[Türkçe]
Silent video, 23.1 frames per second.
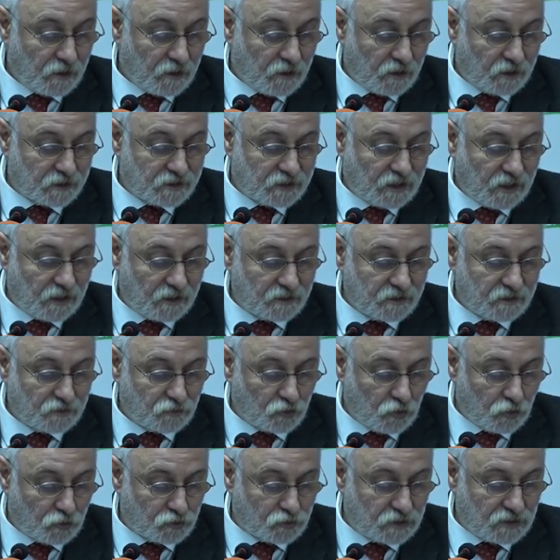Hakkari
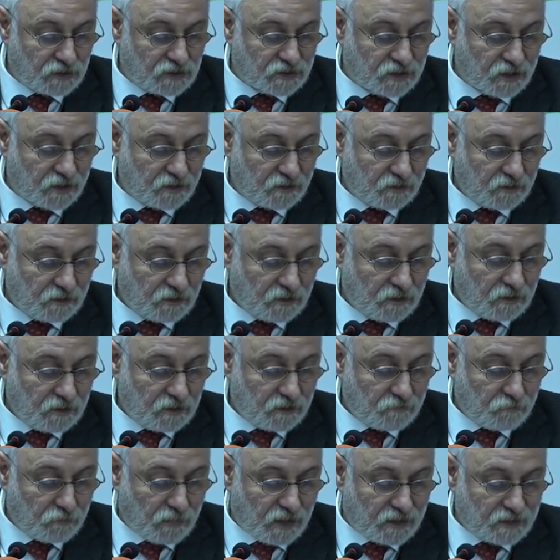4 ilçe,
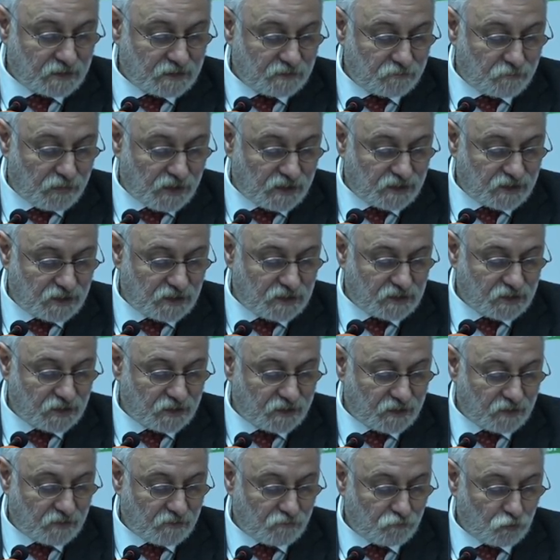Mardin 5 ilçede,